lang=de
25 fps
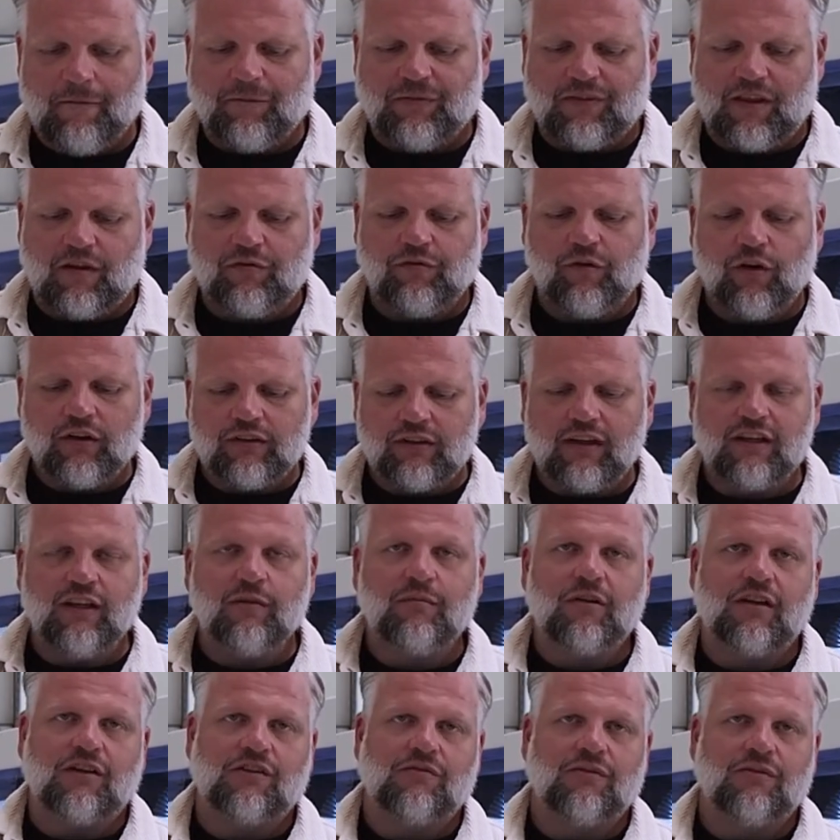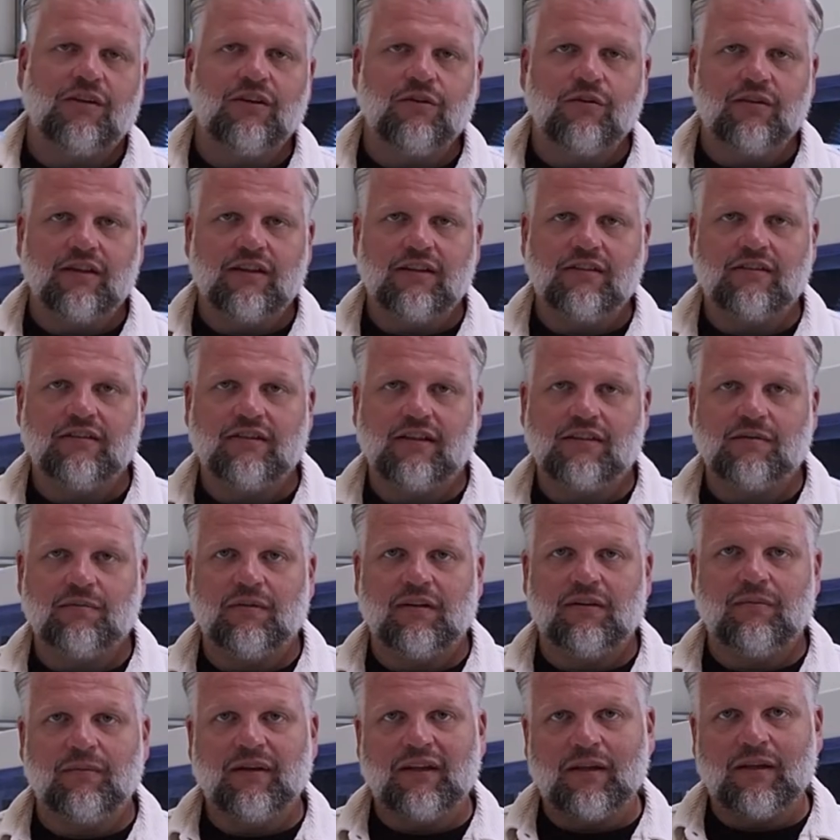Der Vorteil hier bei Twinio ist, dass
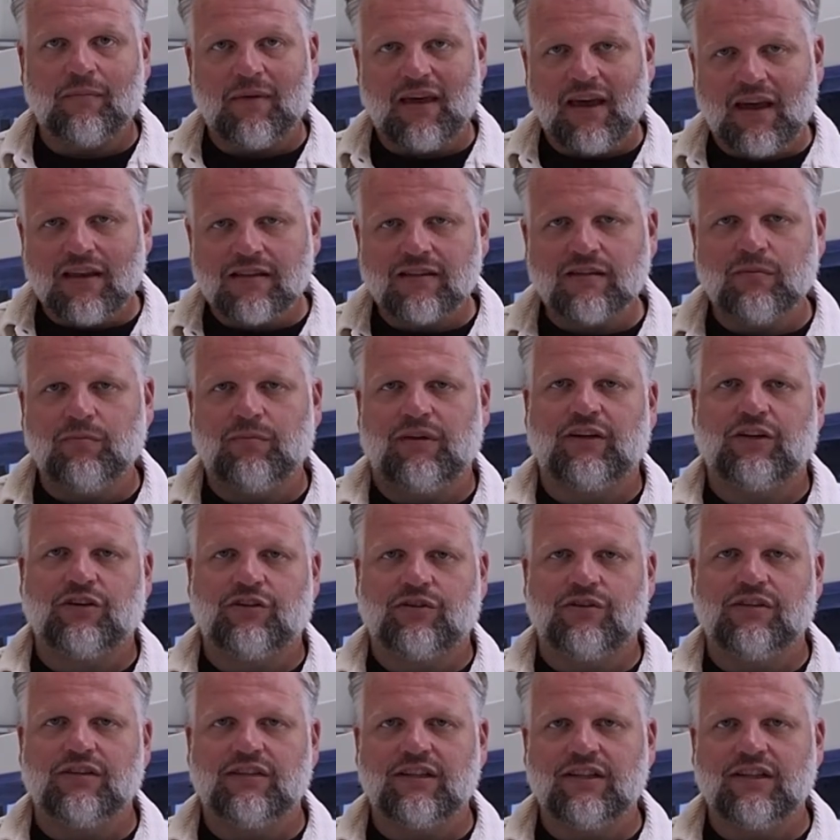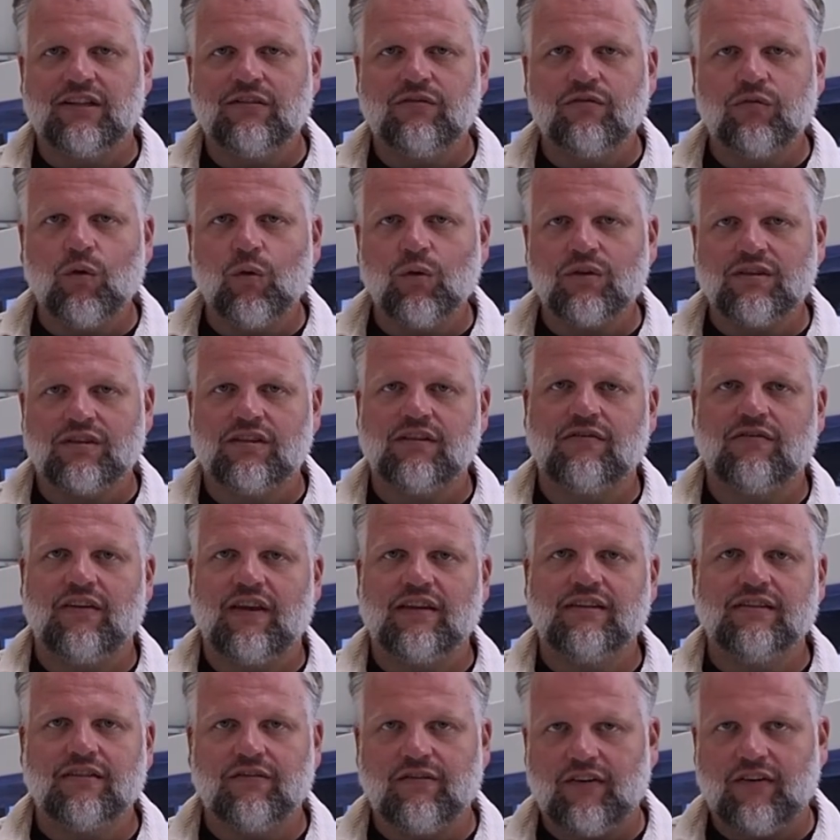man mit dem ersten Blick schon sieht, wo sich
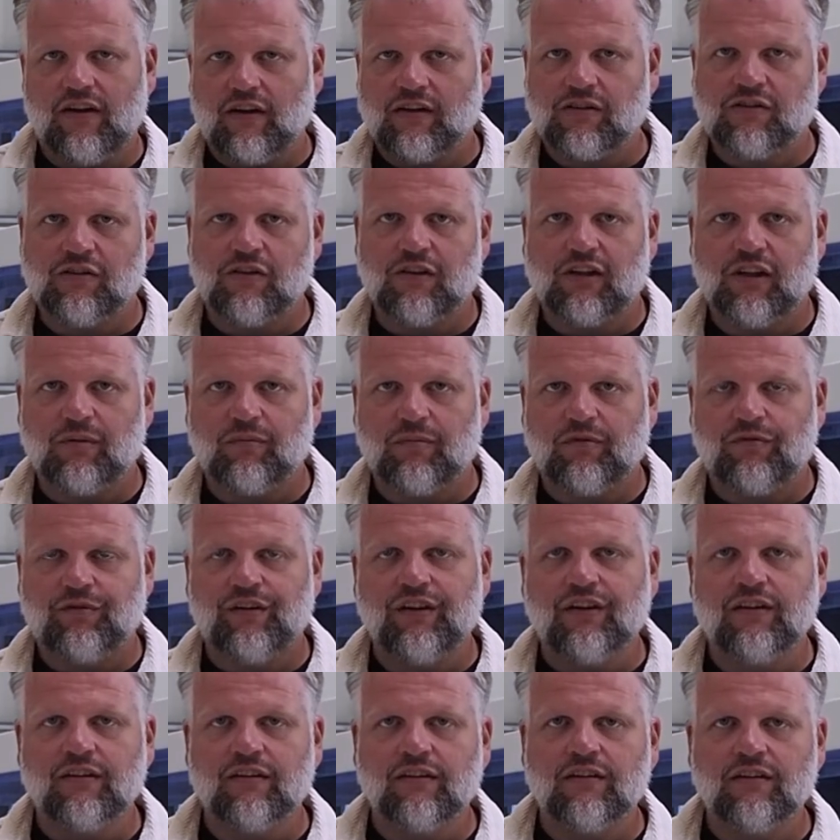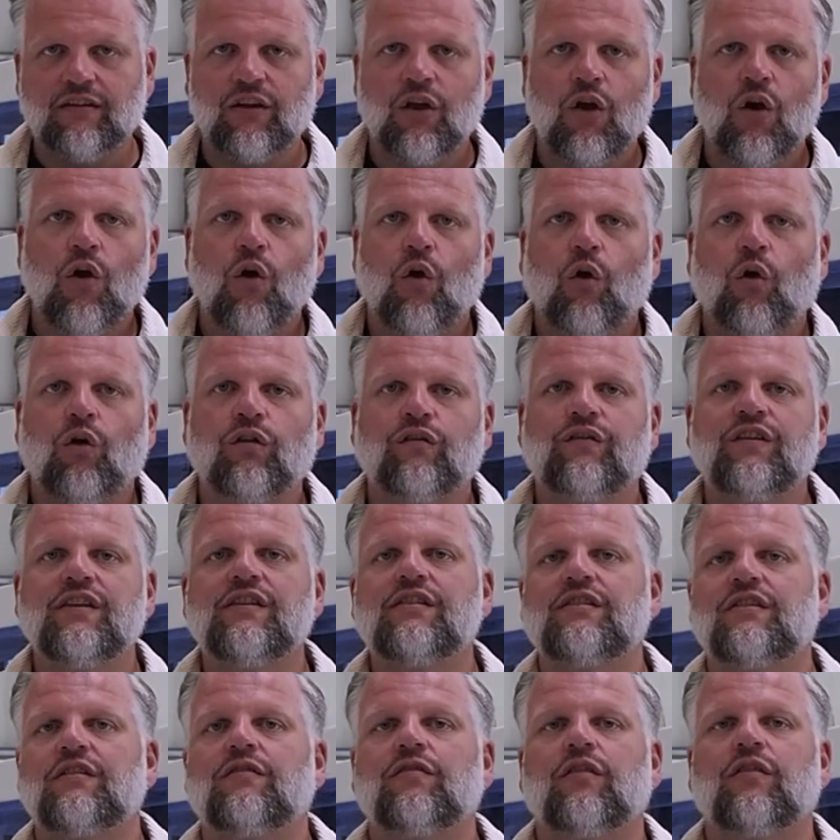welche Werkzeuge befinden und wie
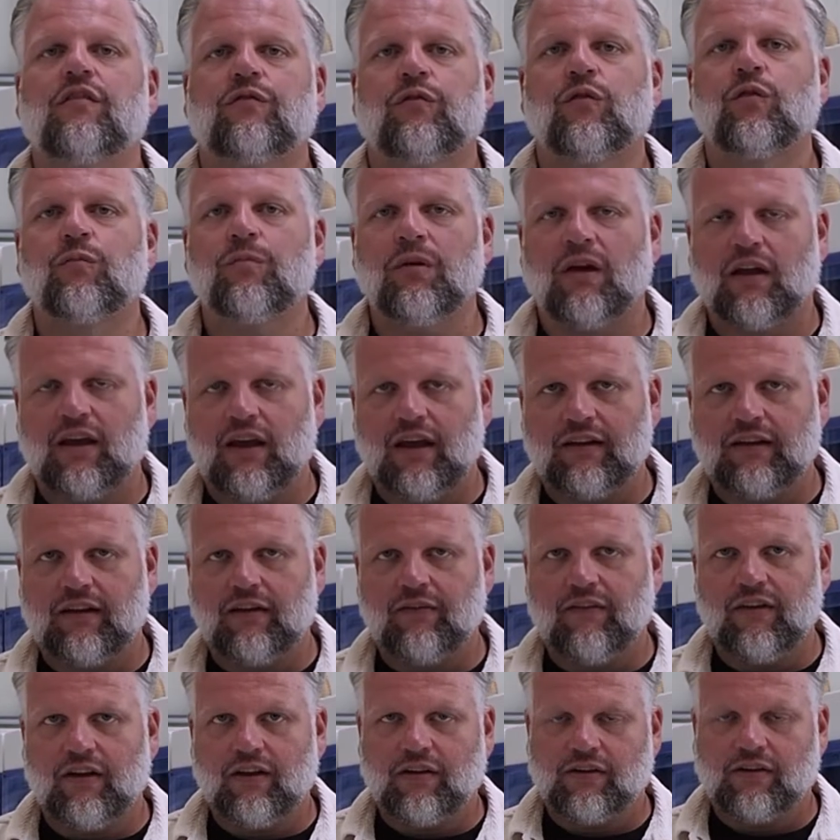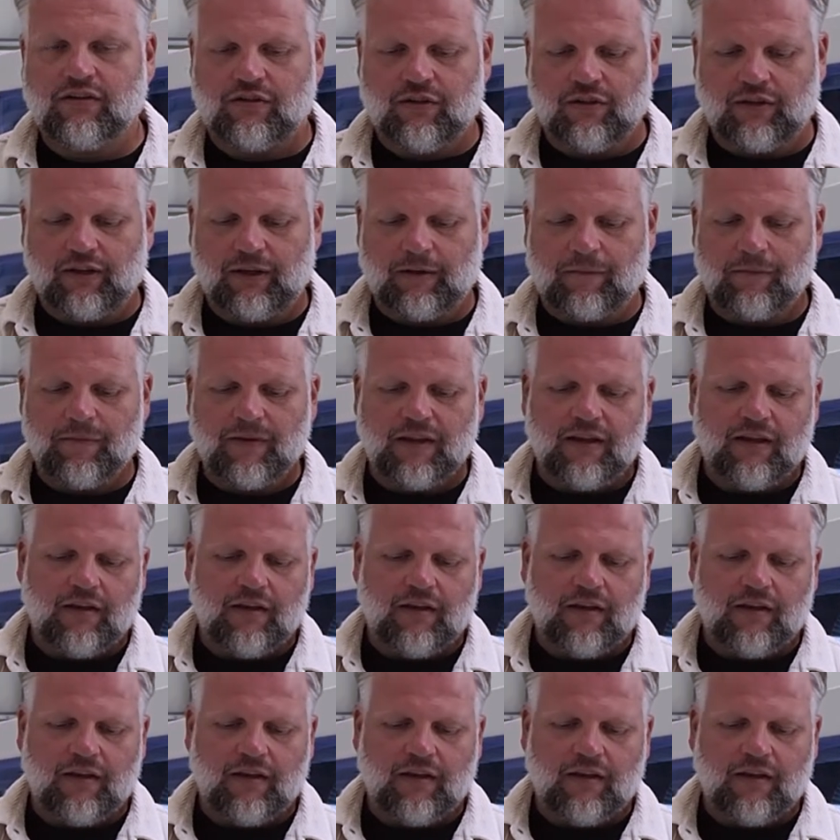ist die Verfügbarkeit der Werkzeuge.